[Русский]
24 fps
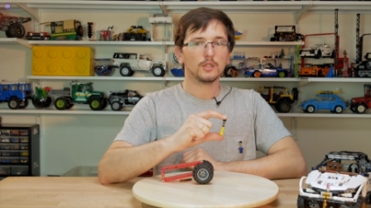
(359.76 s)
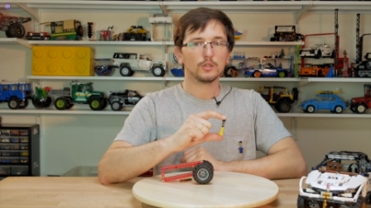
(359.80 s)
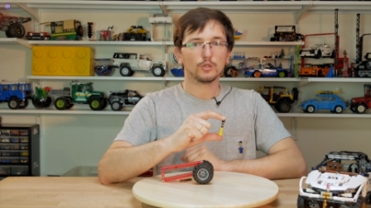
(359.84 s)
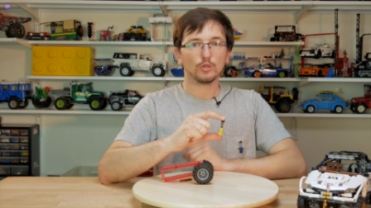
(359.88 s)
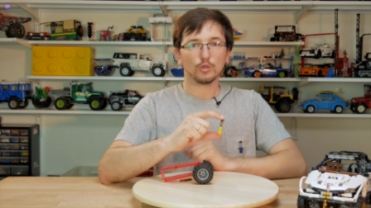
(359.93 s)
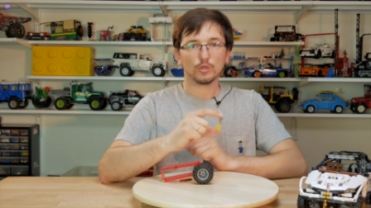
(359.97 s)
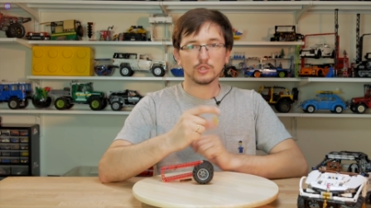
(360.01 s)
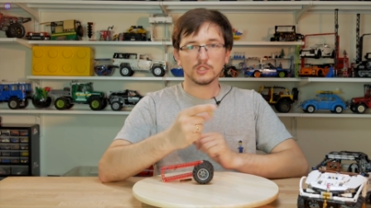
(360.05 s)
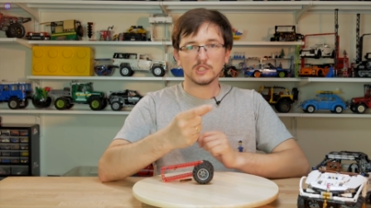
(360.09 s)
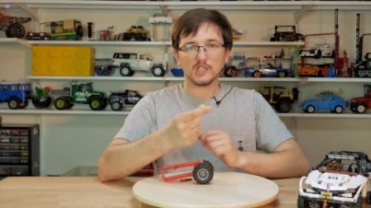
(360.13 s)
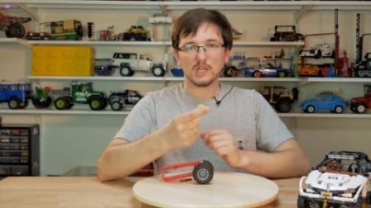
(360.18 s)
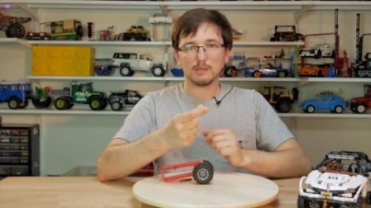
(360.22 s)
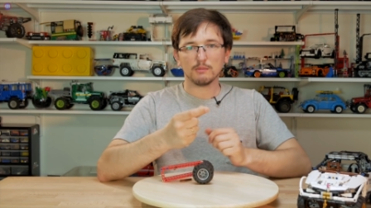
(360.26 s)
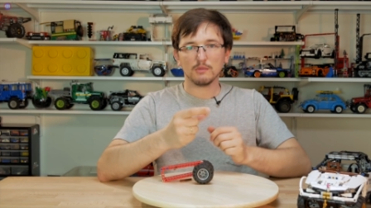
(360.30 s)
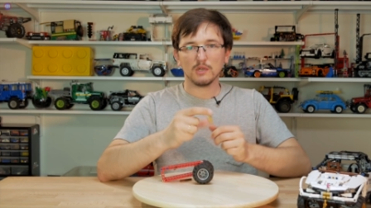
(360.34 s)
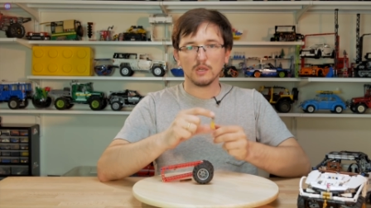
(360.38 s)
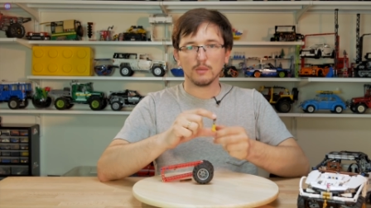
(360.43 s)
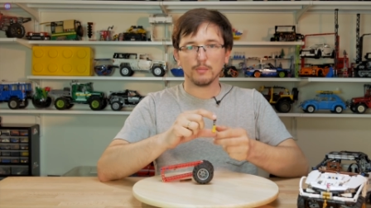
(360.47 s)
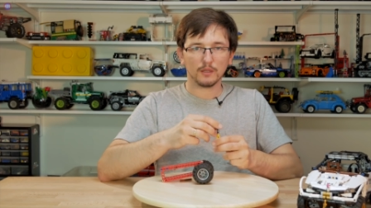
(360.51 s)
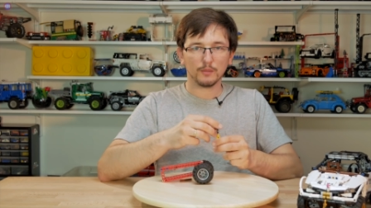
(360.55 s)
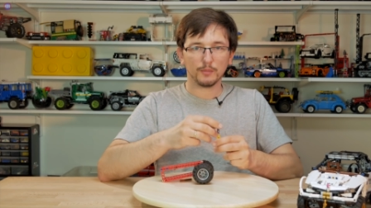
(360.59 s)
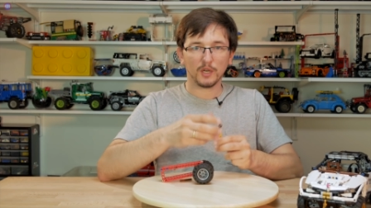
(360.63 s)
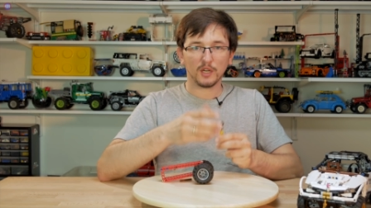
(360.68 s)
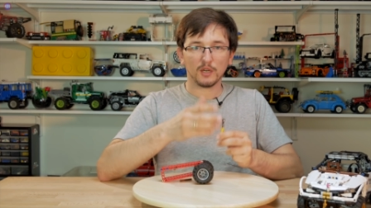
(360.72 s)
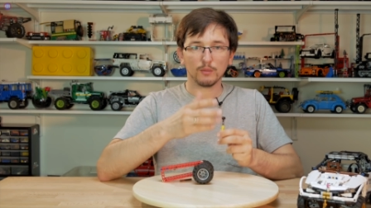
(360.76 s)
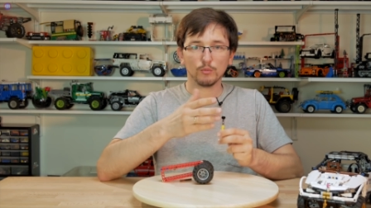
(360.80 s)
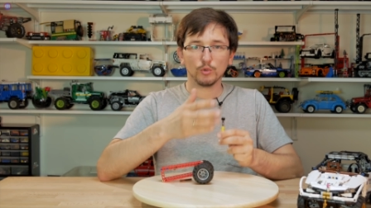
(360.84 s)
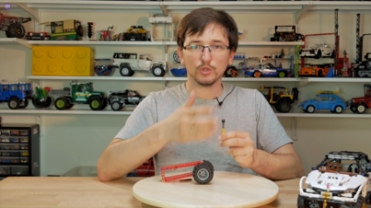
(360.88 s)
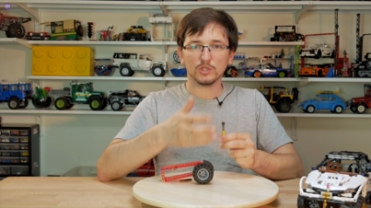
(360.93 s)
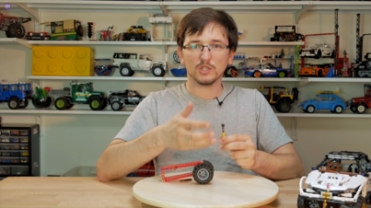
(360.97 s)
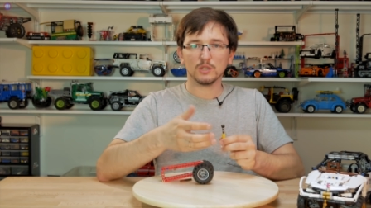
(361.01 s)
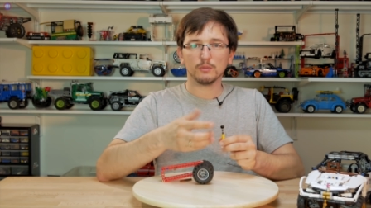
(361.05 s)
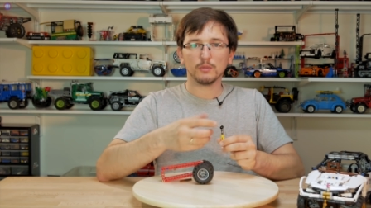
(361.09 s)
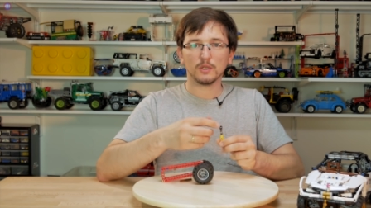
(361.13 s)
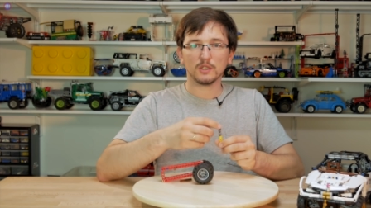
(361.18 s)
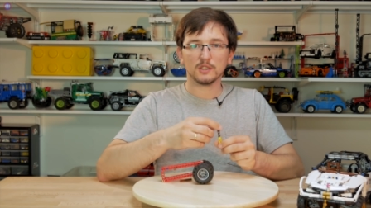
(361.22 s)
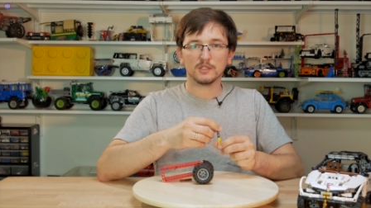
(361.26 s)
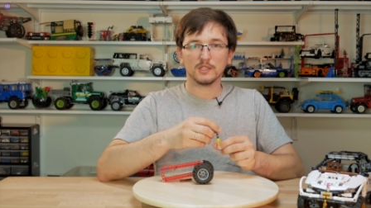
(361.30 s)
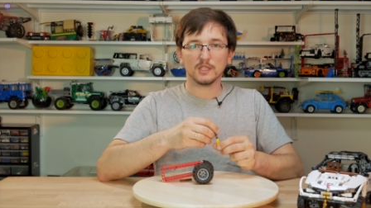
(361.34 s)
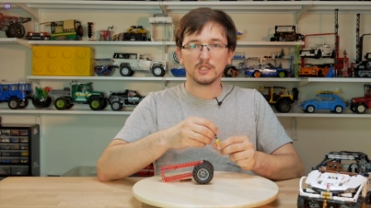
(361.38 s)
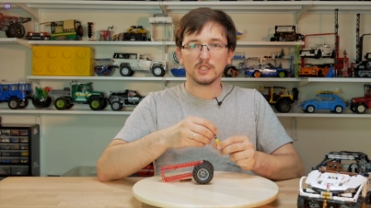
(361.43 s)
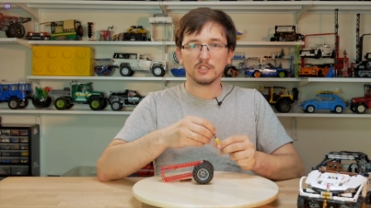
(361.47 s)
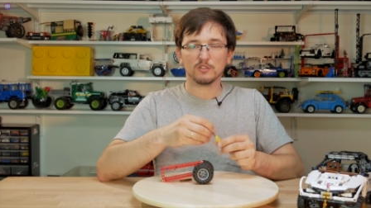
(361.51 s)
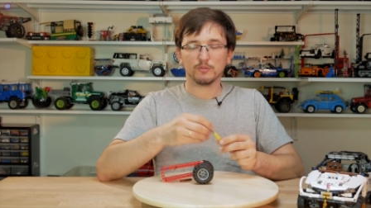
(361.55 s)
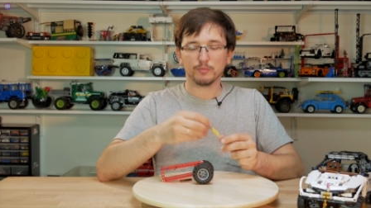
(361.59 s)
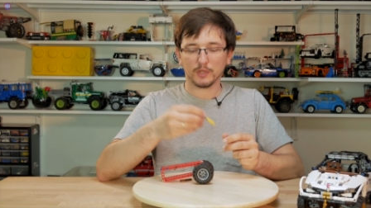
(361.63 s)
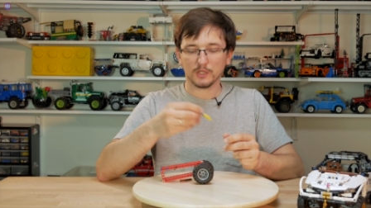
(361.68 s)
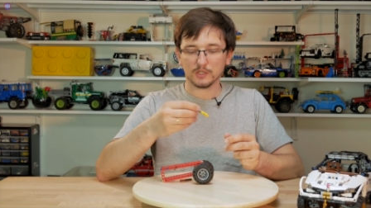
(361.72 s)
То же самое при работе
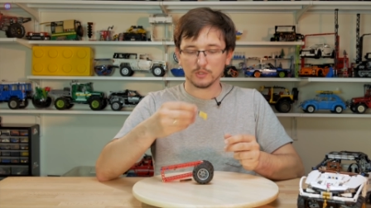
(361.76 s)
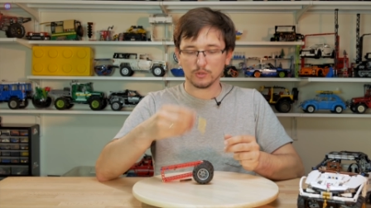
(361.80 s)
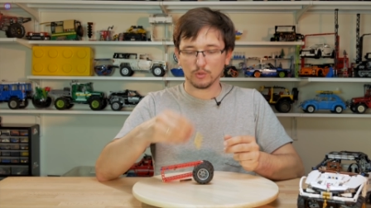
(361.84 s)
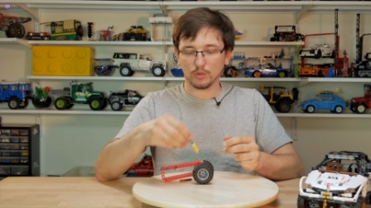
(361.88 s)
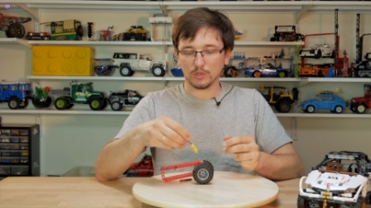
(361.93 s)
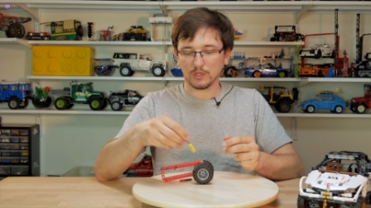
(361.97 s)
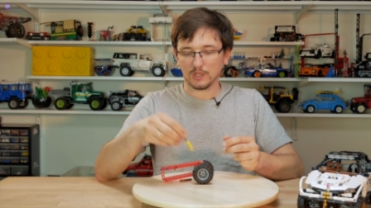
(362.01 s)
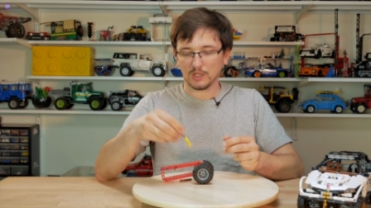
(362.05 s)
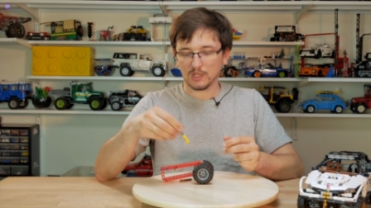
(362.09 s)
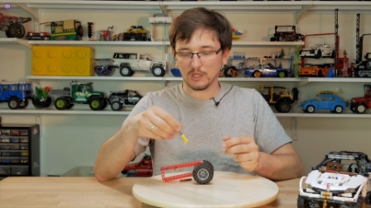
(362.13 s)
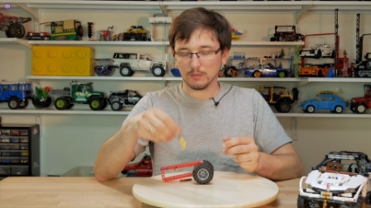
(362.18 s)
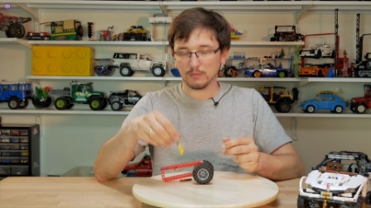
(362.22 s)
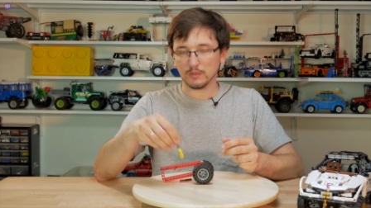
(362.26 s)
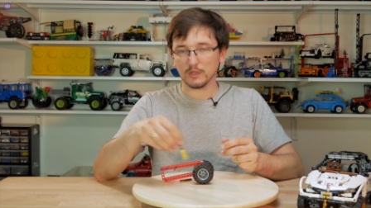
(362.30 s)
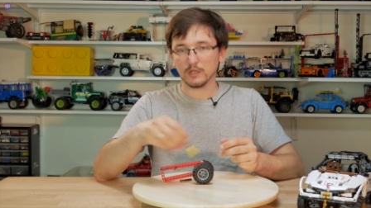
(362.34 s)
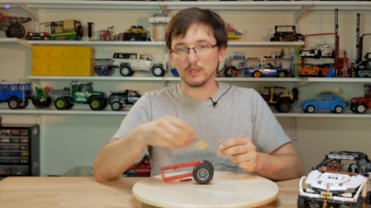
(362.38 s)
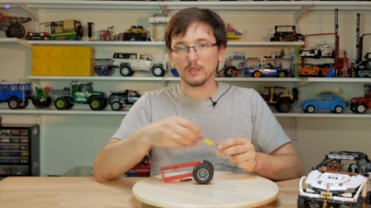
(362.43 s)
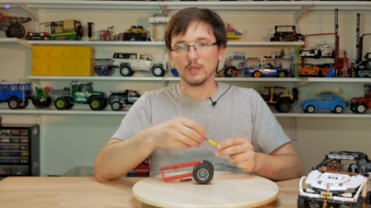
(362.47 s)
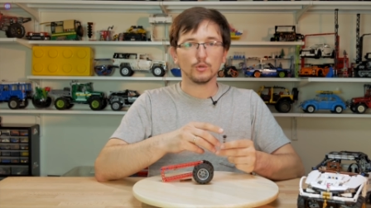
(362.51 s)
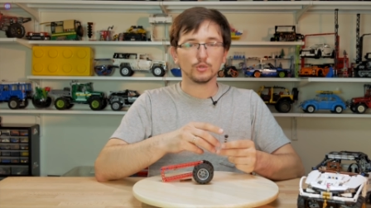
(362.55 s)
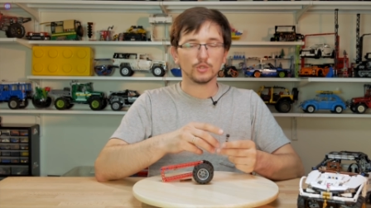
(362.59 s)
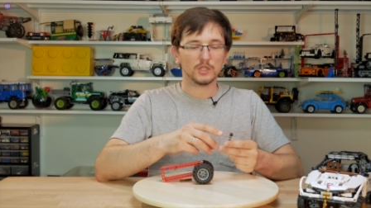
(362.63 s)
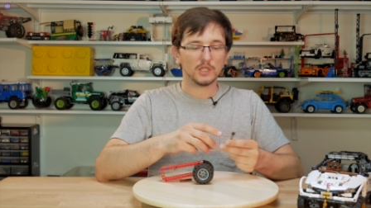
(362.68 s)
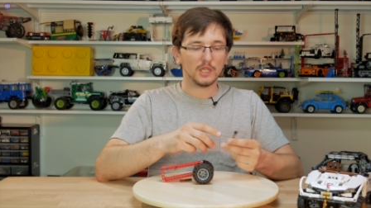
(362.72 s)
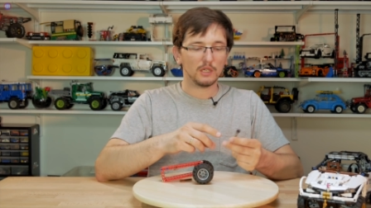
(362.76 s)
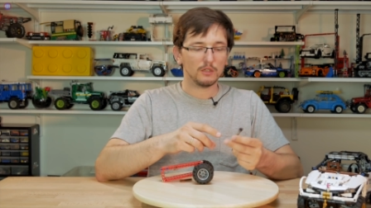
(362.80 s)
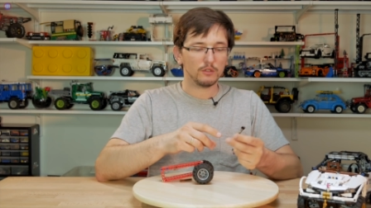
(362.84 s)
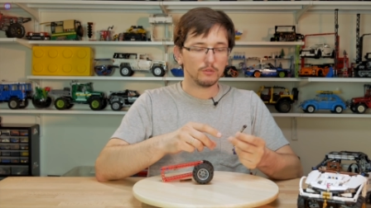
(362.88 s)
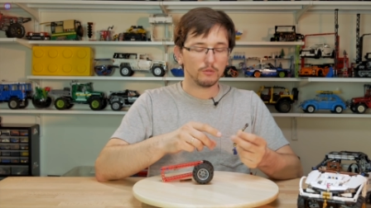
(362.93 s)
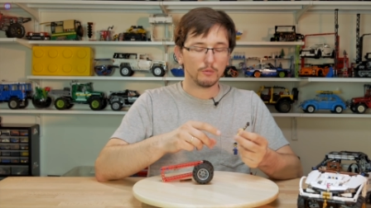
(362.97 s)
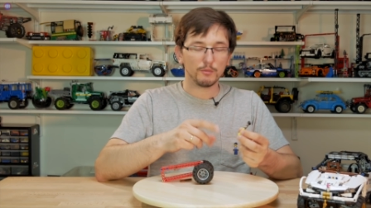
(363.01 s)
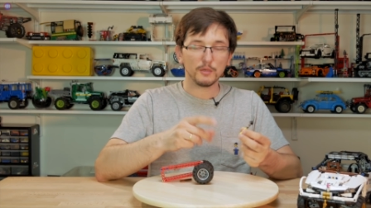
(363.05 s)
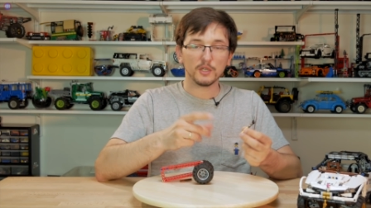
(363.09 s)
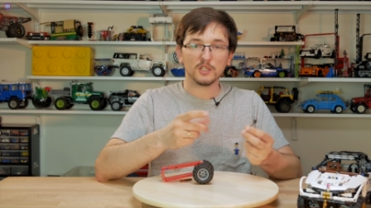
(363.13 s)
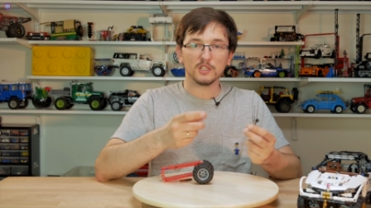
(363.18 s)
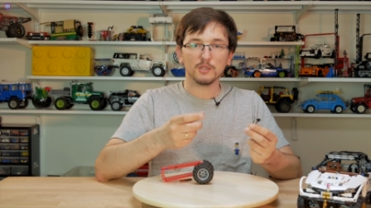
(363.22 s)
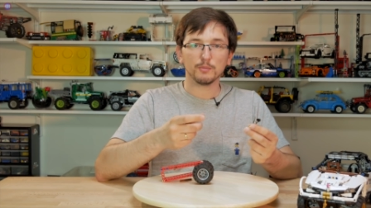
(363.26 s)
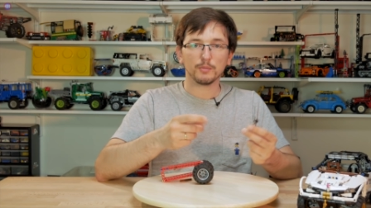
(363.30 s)
амортизаторов происходит, когда мы устанавливаем их